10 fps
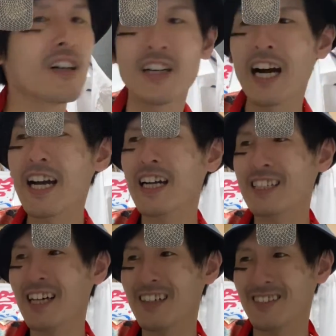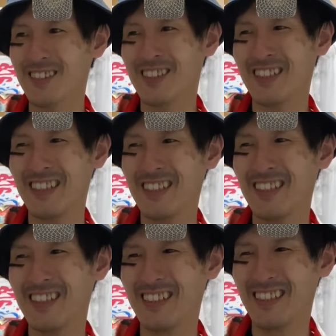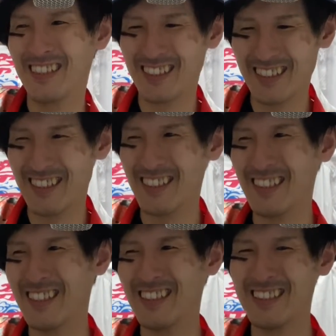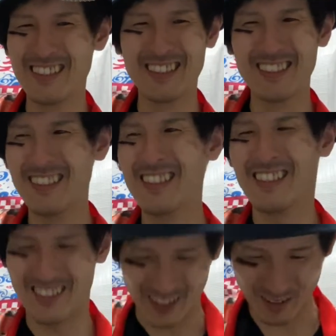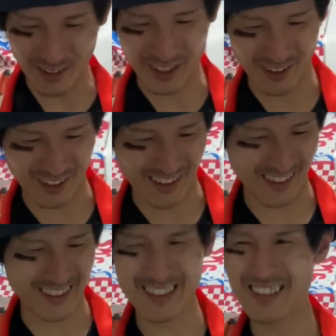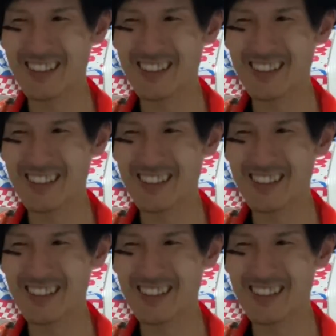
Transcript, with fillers: ハエがたかる。ボッケボッケツーボッケでございます。